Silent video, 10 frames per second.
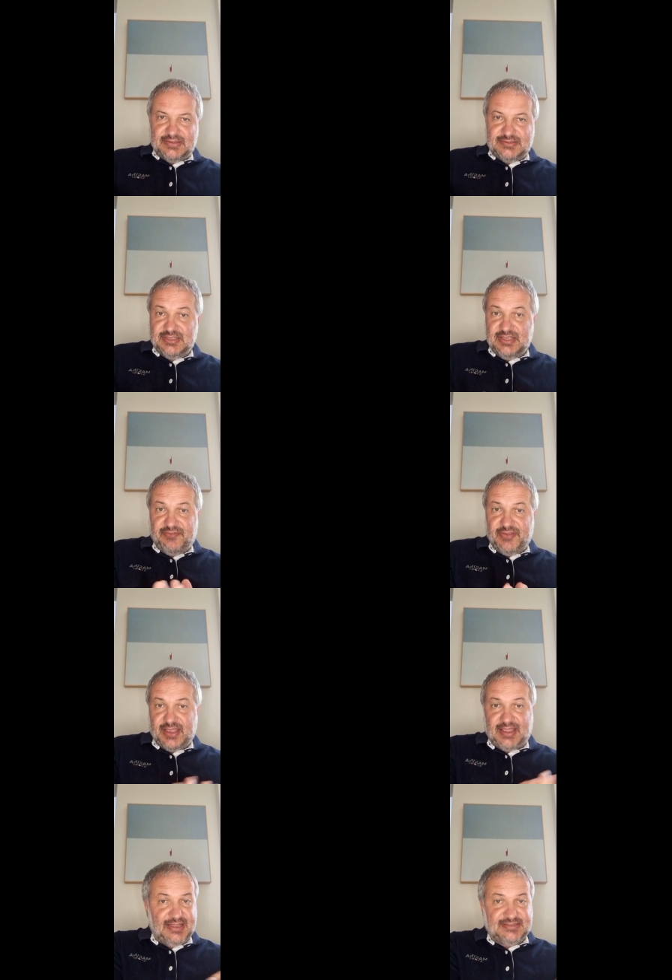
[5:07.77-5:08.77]

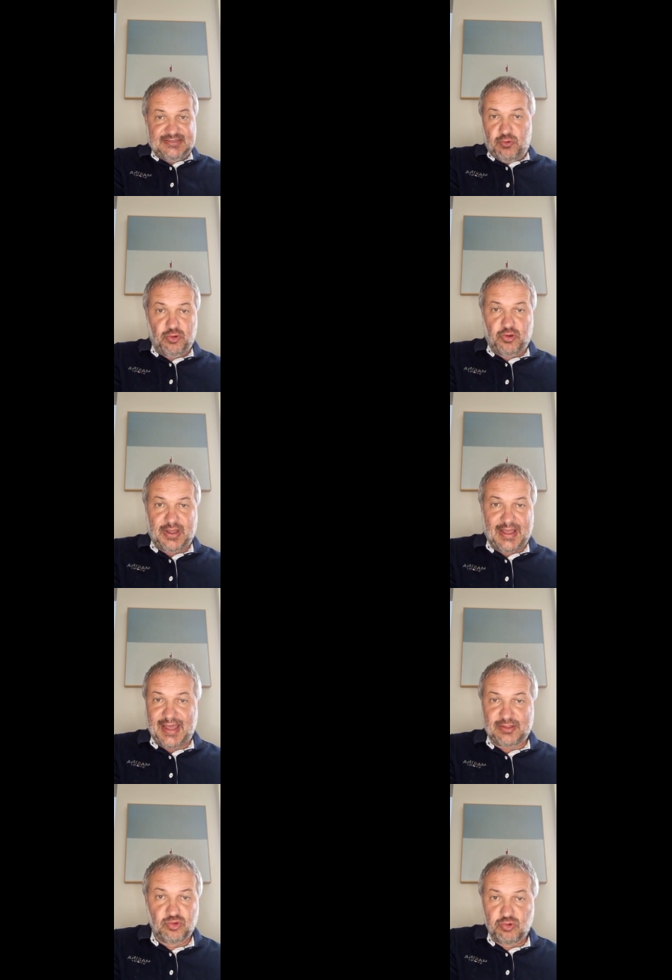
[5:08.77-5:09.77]
significa che se uno
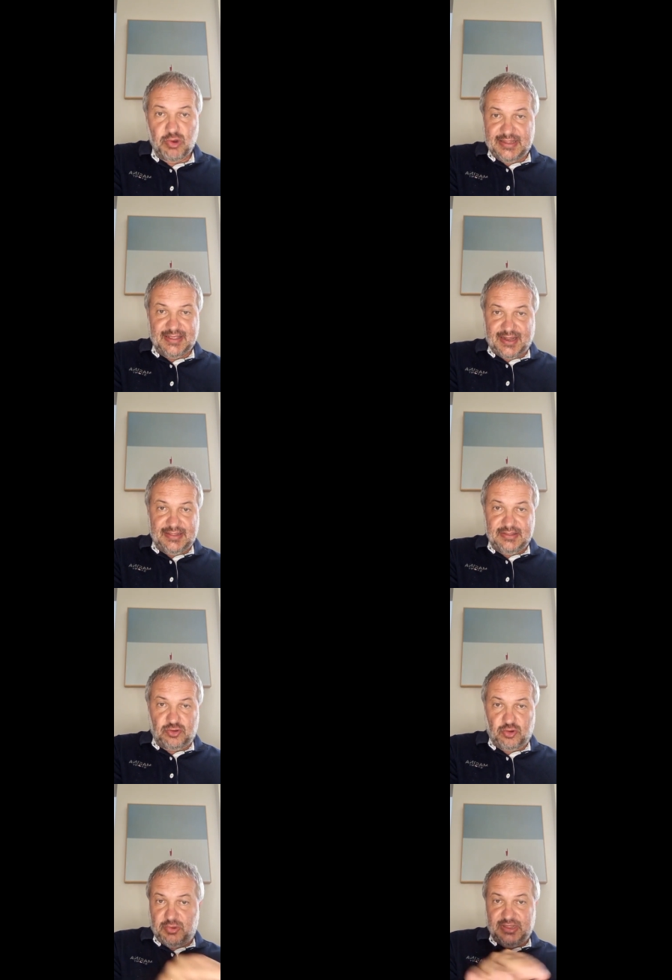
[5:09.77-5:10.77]
ha due di
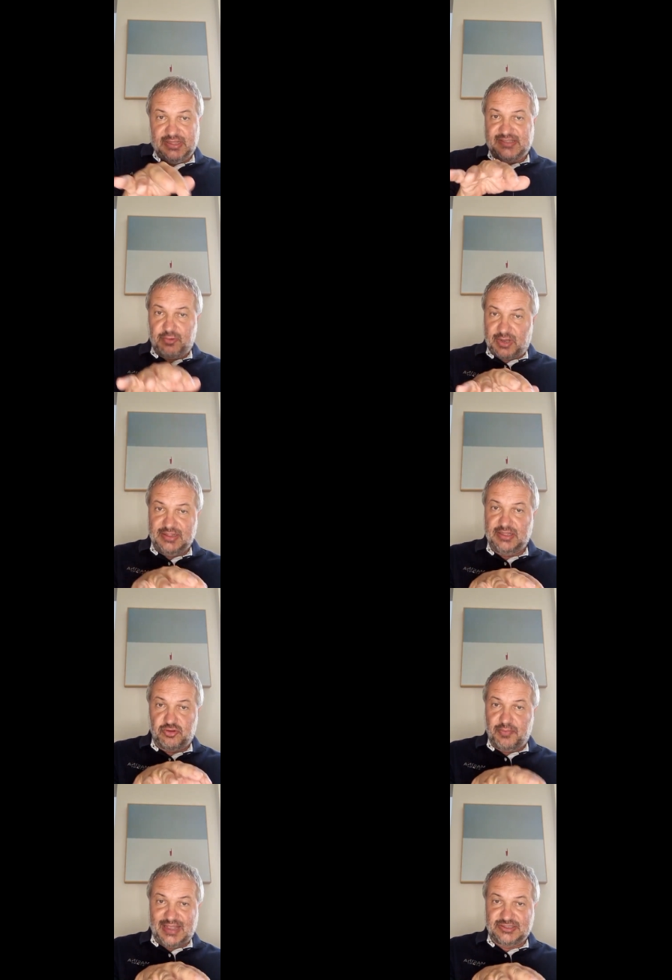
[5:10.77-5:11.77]
reddito, quindi se ha un
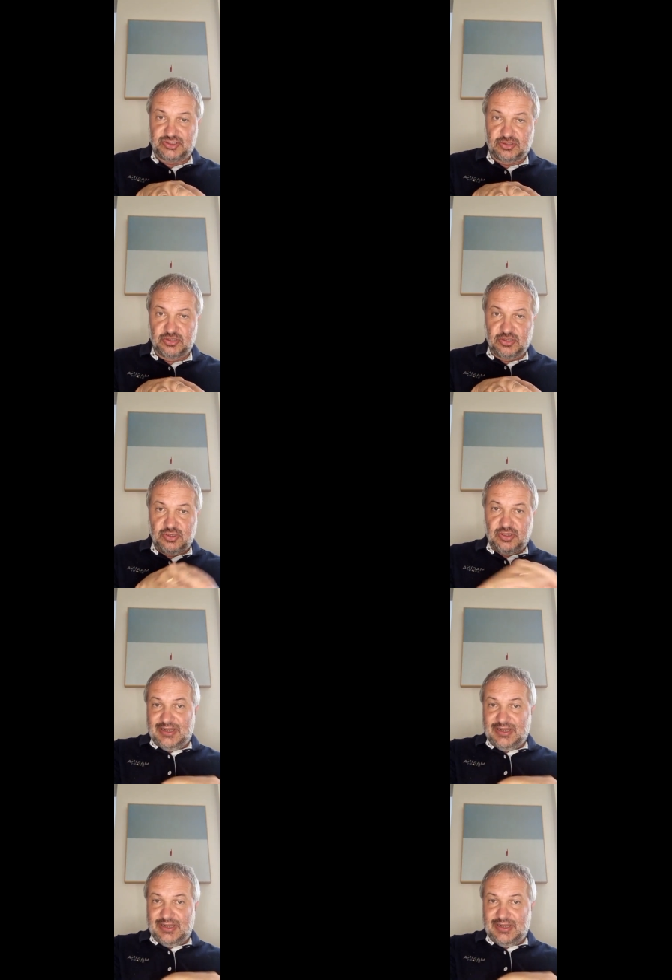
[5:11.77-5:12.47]
reddito basso,